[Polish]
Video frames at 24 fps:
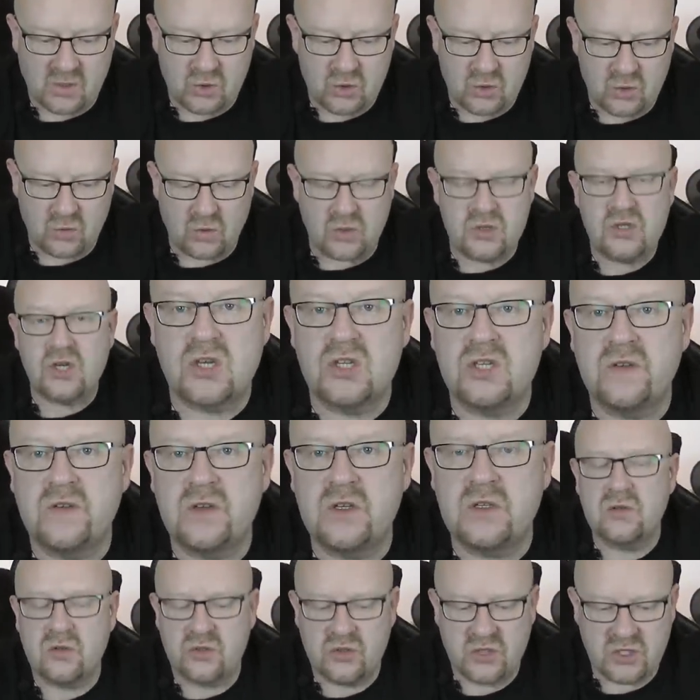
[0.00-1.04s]
czułość
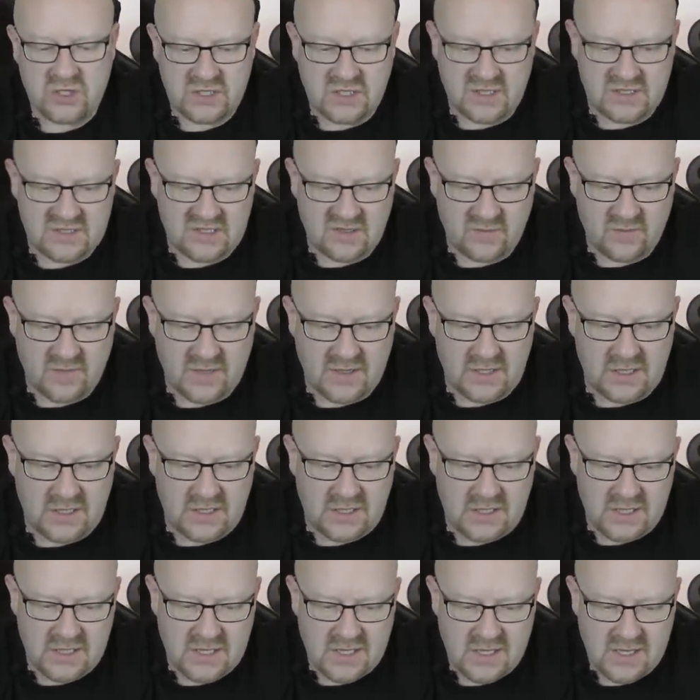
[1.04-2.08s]
96 dB,
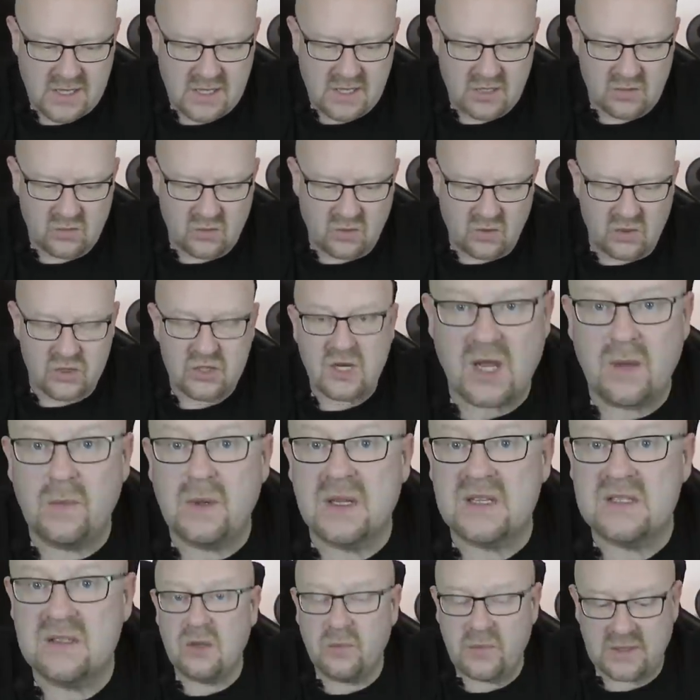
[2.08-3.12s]
długość
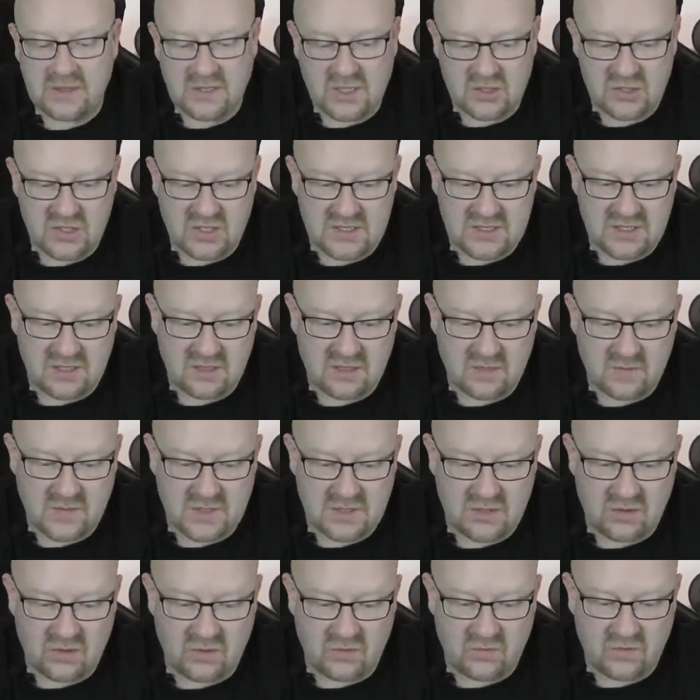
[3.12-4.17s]
kabla 115 cm
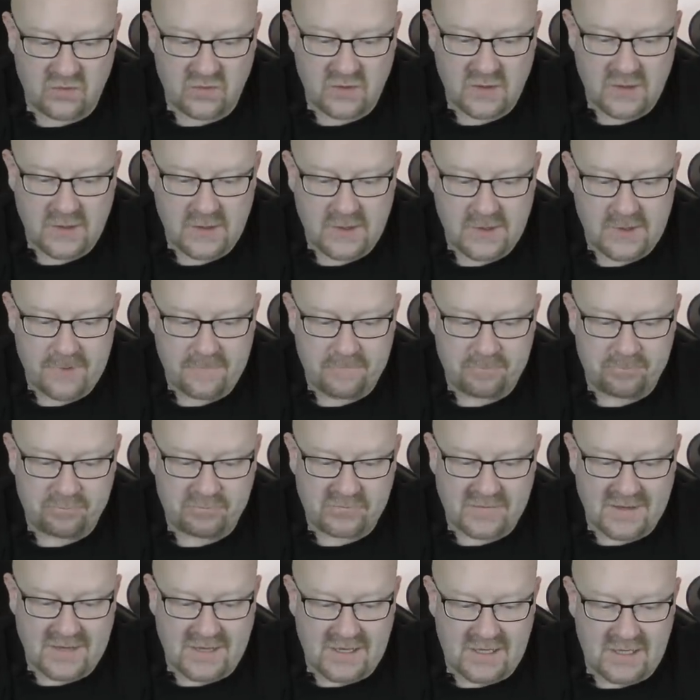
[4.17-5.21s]

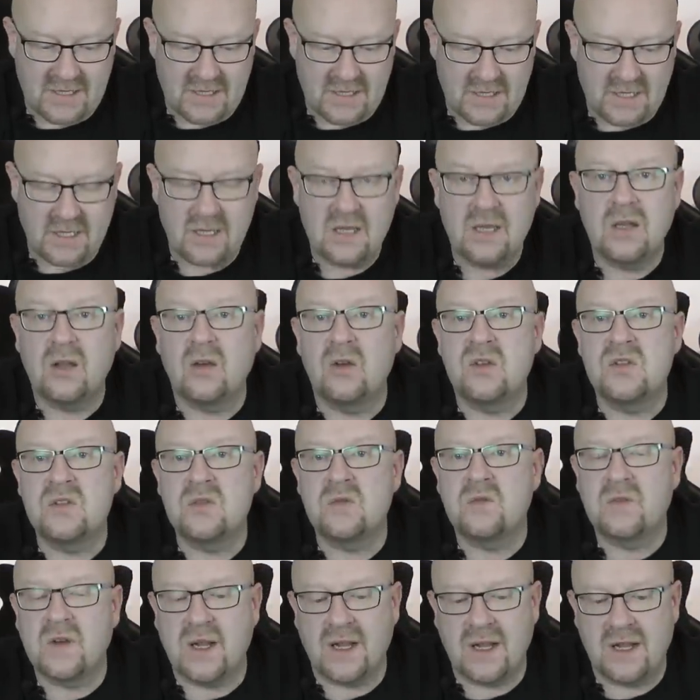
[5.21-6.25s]
mm, i
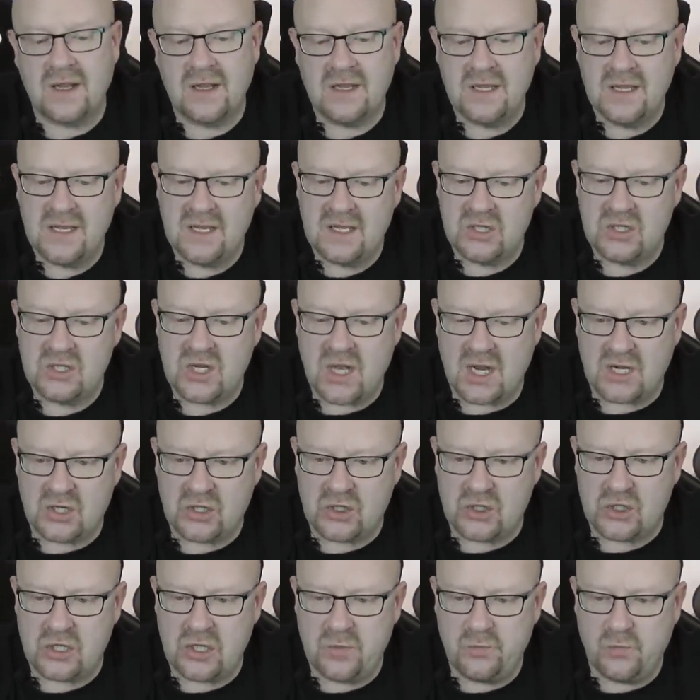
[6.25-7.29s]
końcówka jack
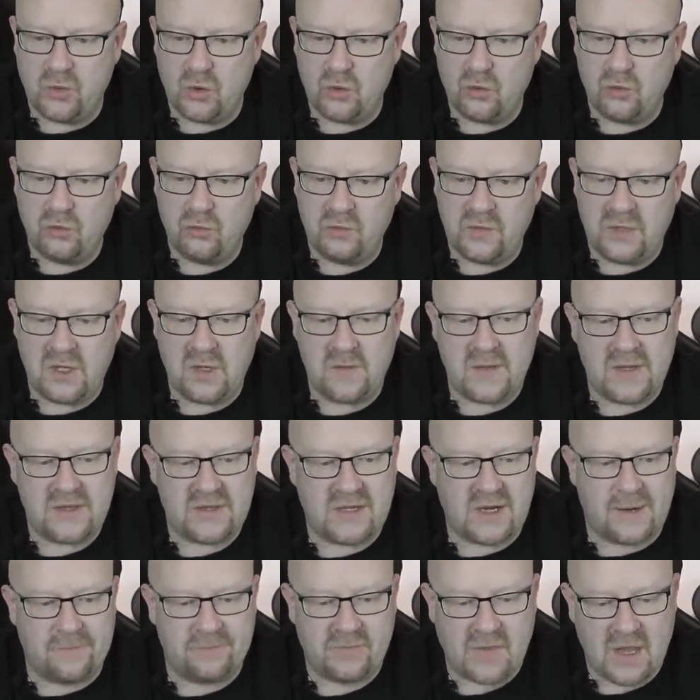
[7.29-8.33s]
3,5 mm.
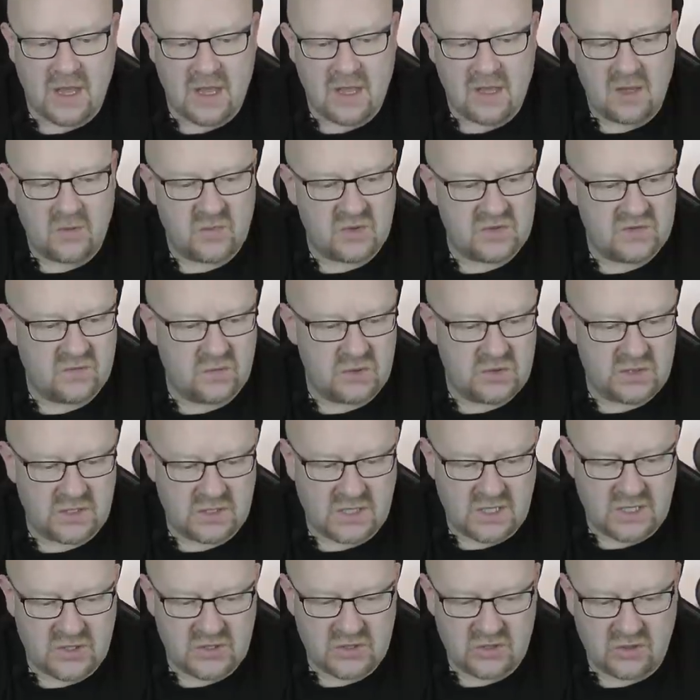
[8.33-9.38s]
Pozwólcie
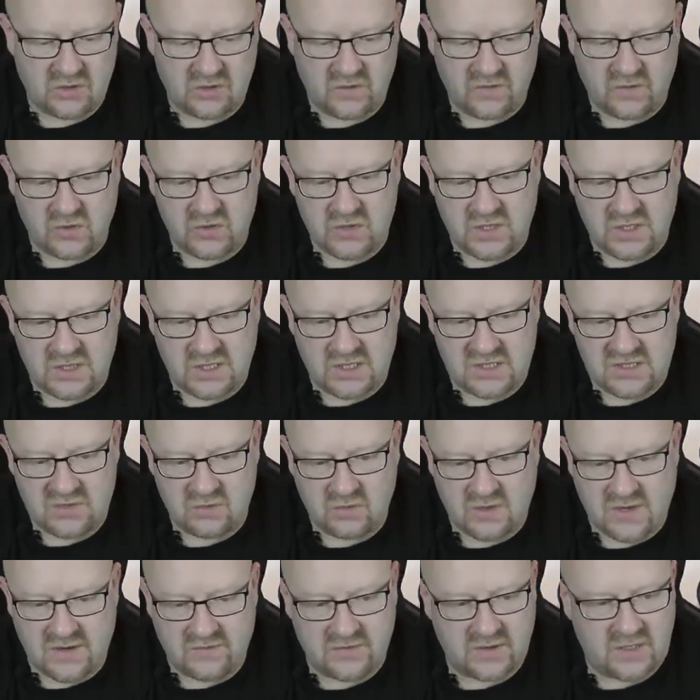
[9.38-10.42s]
teraz, że otworzę te
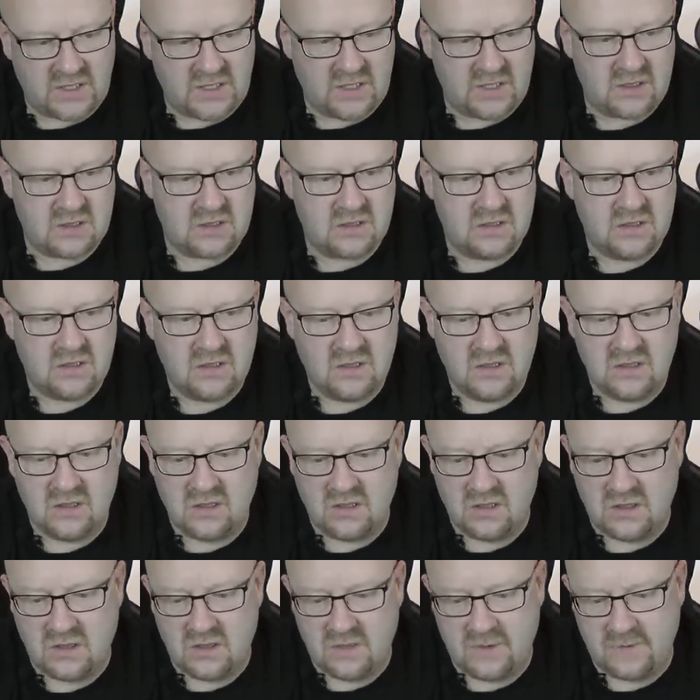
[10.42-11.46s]
słuchawki.
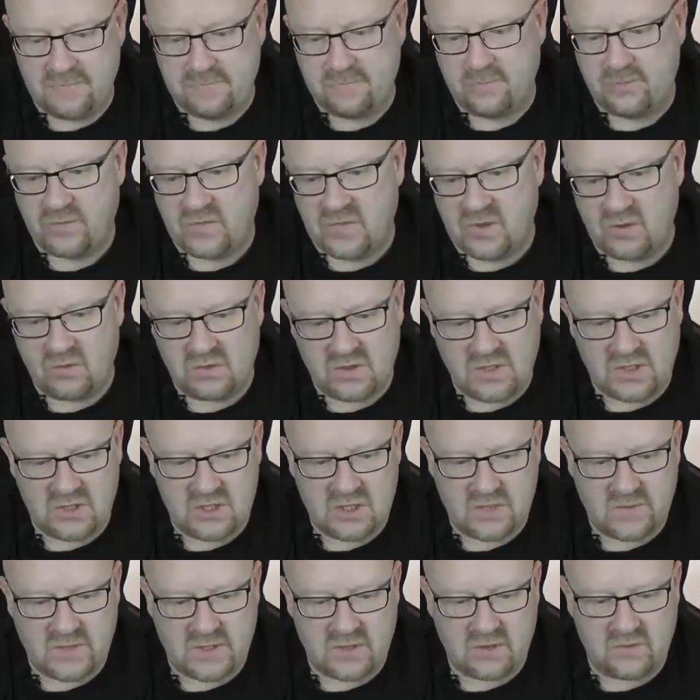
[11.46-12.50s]
Tutaj
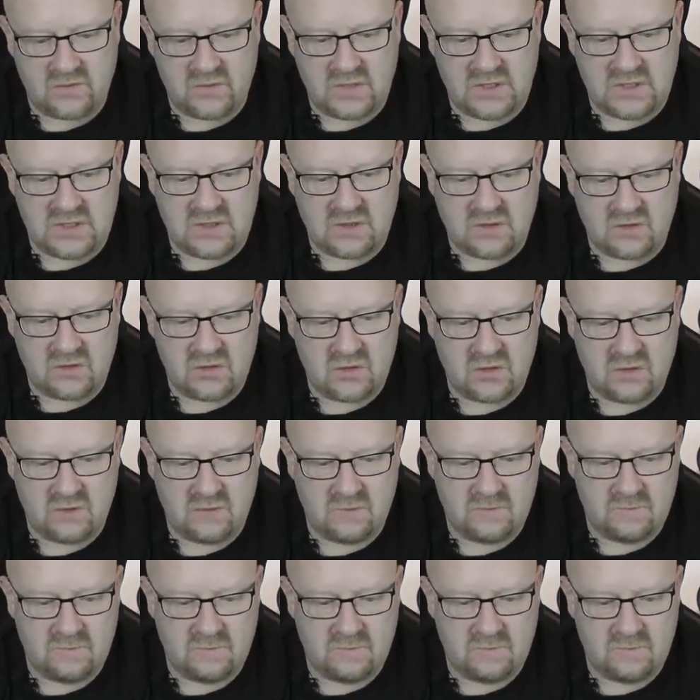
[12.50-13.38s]
trzeba to wcisnąć